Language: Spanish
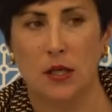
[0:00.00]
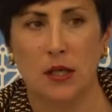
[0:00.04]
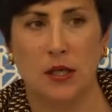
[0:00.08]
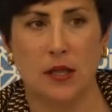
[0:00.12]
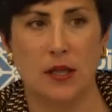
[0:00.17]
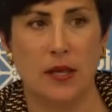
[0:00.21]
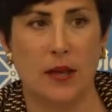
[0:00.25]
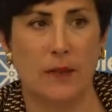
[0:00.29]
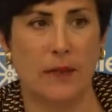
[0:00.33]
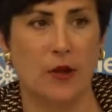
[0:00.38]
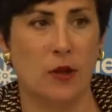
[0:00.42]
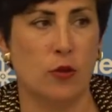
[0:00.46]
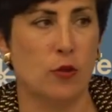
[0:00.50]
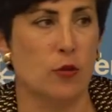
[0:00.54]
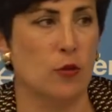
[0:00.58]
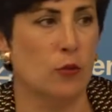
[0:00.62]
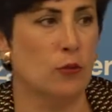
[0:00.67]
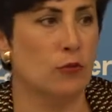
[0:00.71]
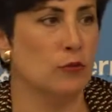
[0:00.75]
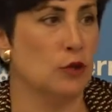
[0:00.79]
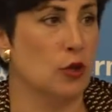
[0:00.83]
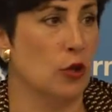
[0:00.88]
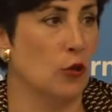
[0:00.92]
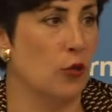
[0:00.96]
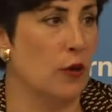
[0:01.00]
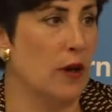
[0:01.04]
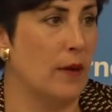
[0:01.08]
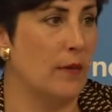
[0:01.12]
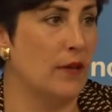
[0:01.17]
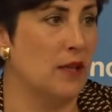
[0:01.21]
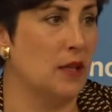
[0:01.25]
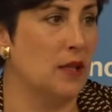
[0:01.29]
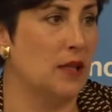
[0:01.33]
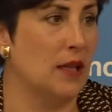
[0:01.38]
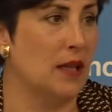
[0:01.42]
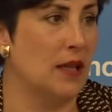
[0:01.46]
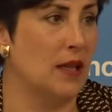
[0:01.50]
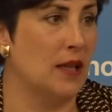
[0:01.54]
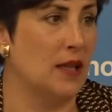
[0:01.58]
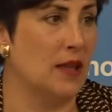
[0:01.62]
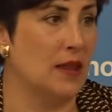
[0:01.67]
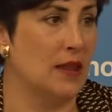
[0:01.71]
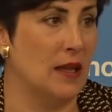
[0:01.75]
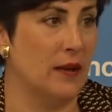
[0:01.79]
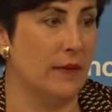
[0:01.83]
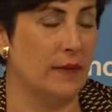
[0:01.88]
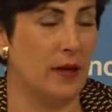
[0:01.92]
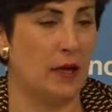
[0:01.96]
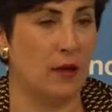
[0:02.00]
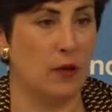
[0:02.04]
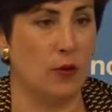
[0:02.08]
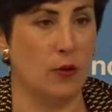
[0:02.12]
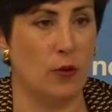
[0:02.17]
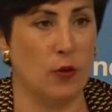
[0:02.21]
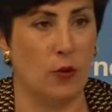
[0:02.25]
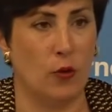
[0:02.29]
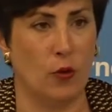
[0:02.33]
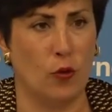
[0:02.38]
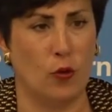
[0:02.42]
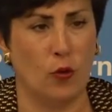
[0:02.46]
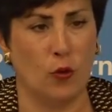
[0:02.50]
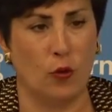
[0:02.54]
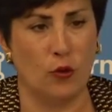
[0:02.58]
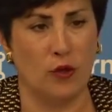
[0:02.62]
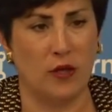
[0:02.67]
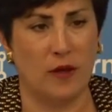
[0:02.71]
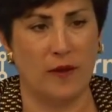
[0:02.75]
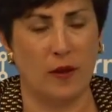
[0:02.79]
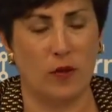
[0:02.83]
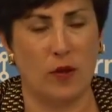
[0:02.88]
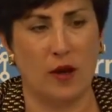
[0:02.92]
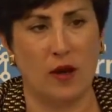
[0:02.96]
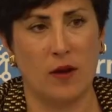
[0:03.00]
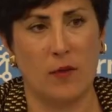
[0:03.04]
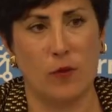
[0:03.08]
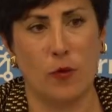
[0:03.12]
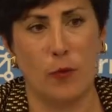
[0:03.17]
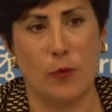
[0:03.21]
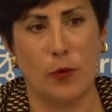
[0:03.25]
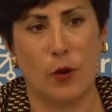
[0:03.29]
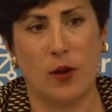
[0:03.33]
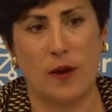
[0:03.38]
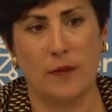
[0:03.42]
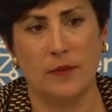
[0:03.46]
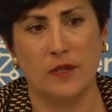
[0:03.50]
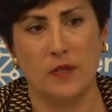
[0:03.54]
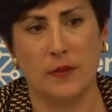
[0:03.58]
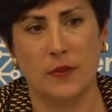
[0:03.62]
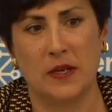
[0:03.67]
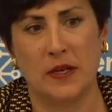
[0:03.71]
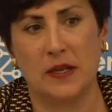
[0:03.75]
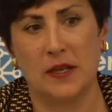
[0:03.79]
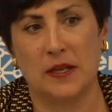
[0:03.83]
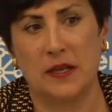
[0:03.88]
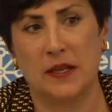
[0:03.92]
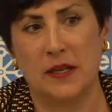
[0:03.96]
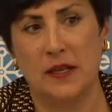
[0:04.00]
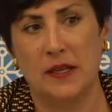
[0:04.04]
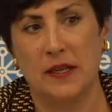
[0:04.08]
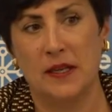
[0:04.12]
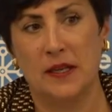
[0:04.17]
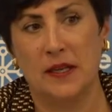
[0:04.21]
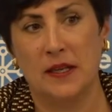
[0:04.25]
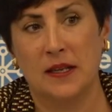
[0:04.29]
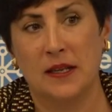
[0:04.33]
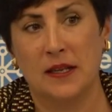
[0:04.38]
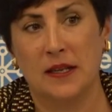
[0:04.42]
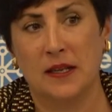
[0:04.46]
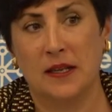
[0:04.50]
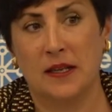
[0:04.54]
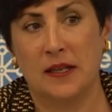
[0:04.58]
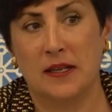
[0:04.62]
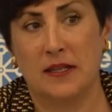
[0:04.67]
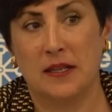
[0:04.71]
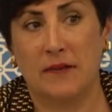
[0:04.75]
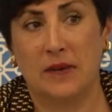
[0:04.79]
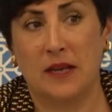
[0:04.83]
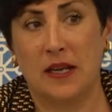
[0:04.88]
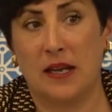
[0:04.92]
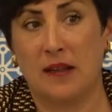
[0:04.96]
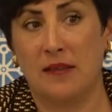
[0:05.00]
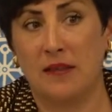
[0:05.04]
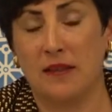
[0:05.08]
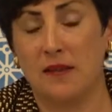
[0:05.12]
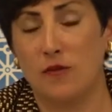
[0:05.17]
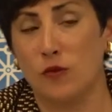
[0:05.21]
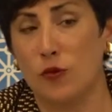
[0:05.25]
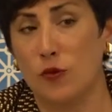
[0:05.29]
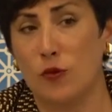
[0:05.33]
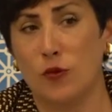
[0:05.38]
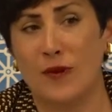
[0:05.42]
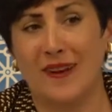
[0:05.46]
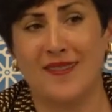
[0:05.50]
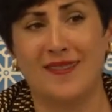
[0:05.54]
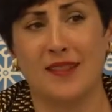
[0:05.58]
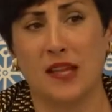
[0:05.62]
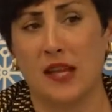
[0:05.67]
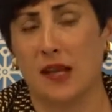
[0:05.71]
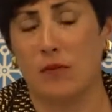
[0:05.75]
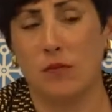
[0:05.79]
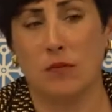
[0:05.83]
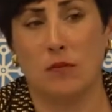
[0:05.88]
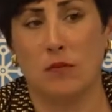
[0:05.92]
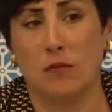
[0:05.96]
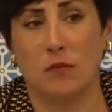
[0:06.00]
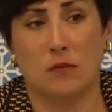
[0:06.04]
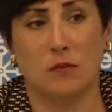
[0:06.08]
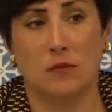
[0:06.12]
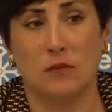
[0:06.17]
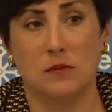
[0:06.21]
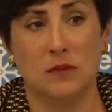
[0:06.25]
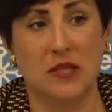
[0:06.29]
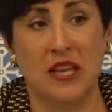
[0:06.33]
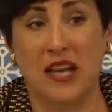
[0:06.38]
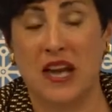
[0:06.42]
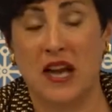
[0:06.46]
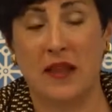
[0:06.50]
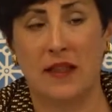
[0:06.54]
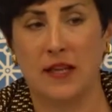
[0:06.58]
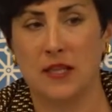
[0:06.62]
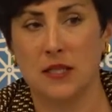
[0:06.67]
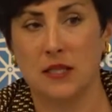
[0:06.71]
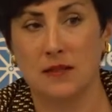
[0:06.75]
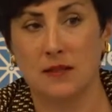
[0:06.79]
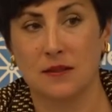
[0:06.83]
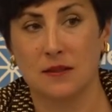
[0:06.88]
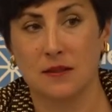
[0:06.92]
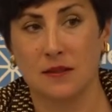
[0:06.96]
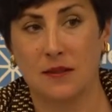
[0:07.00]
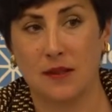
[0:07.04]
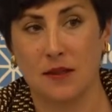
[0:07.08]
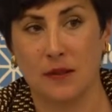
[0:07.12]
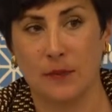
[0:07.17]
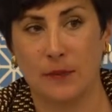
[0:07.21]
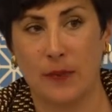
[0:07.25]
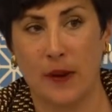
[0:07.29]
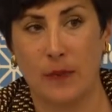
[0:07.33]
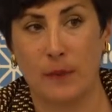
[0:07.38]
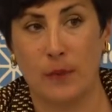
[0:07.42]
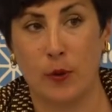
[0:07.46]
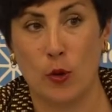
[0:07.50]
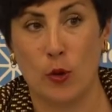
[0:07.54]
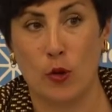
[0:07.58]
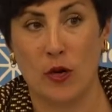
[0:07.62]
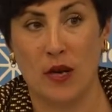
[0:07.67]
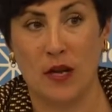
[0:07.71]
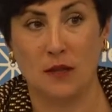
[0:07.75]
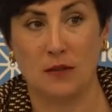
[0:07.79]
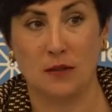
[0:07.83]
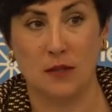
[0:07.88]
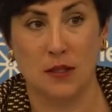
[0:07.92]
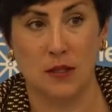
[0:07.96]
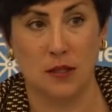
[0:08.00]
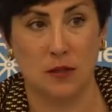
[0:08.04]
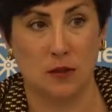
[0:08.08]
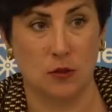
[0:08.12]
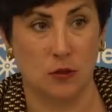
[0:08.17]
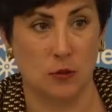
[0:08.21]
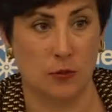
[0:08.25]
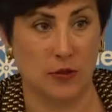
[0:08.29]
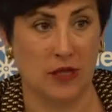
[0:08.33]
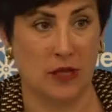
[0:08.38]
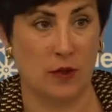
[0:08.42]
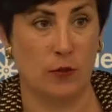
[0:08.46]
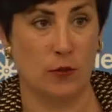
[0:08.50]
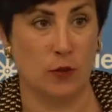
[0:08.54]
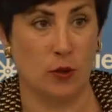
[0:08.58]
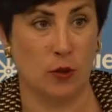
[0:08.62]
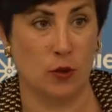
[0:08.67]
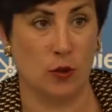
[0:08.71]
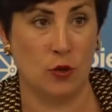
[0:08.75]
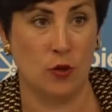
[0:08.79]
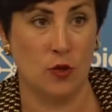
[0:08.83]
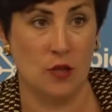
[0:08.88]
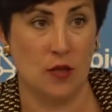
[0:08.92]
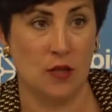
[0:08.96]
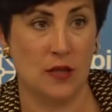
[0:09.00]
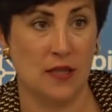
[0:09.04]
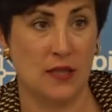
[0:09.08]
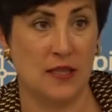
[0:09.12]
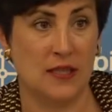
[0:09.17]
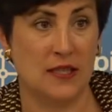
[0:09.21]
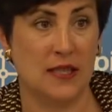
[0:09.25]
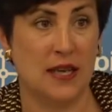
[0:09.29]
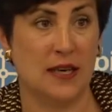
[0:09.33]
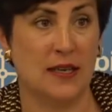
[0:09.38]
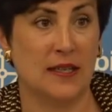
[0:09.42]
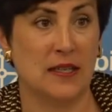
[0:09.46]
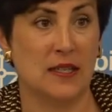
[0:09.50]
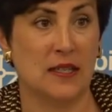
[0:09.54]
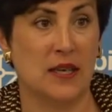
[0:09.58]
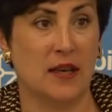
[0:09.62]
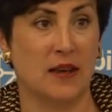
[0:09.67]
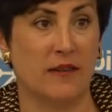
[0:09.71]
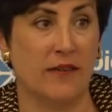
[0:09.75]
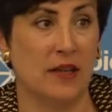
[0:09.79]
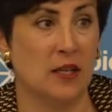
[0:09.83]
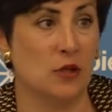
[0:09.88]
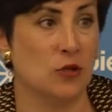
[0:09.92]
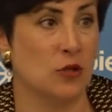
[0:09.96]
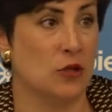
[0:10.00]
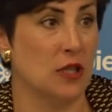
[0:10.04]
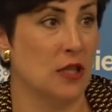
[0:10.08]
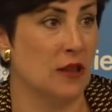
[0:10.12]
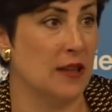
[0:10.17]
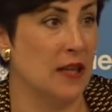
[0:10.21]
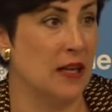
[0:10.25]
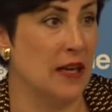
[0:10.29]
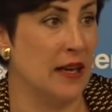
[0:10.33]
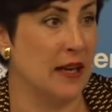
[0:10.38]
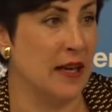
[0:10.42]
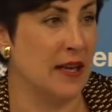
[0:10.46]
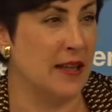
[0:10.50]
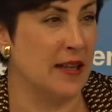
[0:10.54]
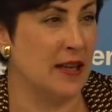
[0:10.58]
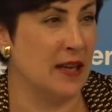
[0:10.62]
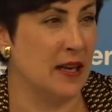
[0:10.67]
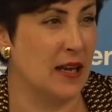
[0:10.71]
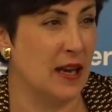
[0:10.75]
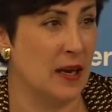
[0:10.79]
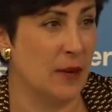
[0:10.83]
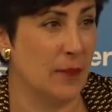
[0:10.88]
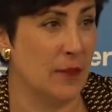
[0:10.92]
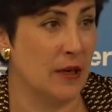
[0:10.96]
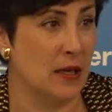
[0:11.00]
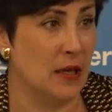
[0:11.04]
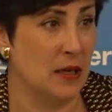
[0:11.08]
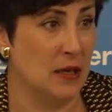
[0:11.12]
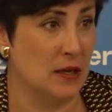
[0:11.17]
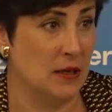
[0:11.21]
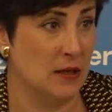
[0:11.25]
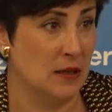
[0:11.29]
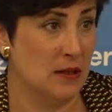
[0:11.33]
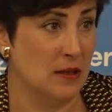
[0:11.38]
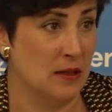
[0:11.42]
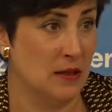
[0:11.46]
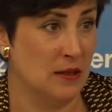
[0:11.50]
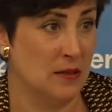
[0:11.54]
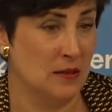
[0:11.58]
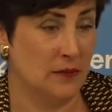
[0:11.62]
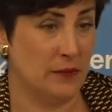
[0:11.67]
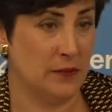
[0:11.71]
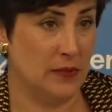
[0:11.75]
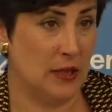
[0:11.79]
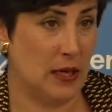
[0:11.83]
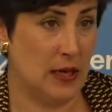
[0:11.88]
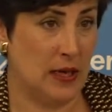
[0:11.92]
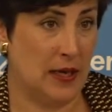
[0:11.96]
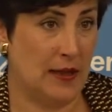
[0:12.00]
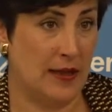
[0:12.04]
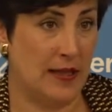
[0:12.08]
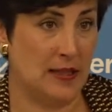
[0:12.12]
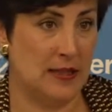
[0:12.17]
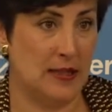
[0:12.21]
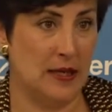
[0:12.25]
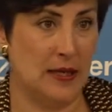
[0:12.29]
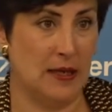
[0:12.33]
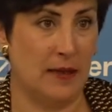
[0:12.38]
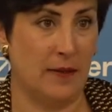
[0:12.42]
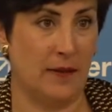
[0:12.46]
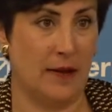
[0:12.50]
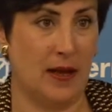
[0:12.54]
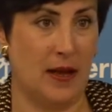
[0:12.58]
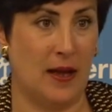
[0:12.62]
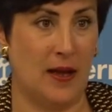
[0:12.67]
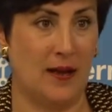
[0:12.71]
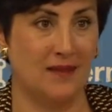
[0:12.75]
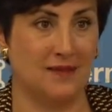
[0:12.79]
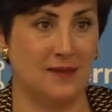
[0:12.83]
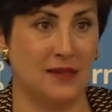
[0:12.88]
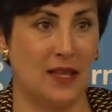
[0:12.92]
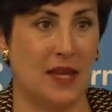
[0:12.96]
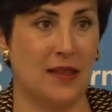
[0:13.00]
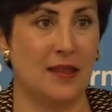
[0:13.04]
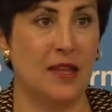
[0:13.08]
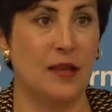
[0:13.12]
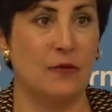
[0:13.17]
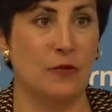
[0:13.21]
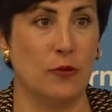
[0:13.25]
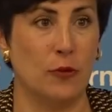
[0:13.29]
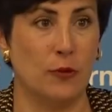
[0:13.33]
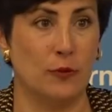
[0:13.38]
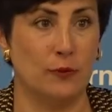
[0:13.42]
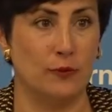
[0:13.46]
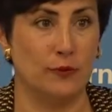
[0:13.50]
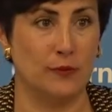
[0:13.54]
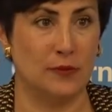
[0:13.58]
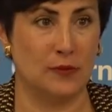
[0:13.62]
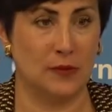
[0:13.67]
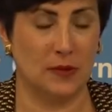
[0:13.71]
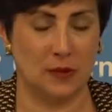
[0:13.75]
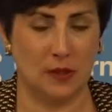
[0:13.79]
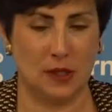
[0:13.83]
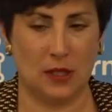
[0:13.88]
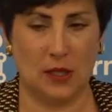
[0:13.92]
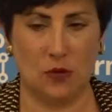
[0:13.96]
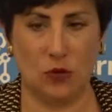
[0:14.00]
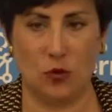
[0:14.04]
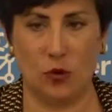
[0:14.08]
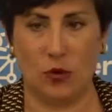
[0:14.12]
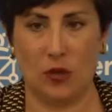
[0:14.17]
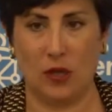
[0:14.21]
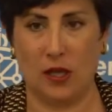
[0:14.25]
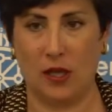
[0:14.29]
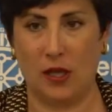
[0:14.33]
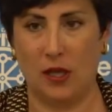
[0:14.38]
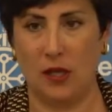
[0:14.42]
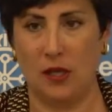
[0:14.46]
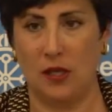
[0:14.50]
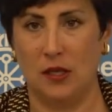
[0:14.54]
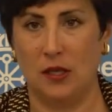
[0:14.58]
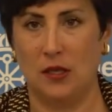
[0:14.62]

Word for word: y llamado seguramente y celebrado o llevado a cabo por la misma gente que se viene haciendo durante décadas en Pamplona, si no me equivoco, es al que se refiere usted en la calle del Carmen, décadas se lleva haciendo. Entiendo que,